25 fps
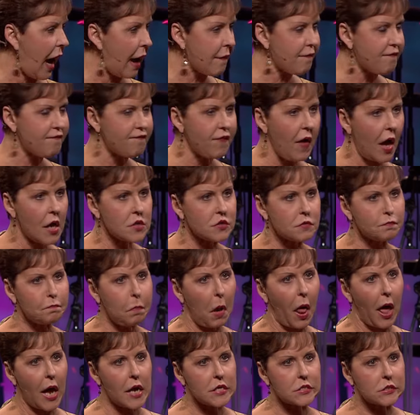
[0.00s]
ఈ
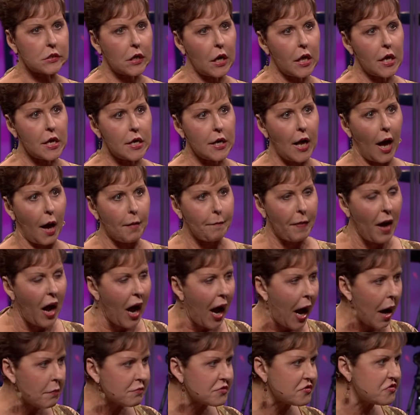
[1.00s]
చోటుని క్లీన్ చేయండి
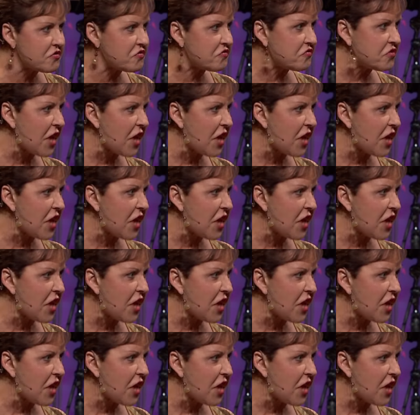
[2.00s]
నేను ఇక్కడ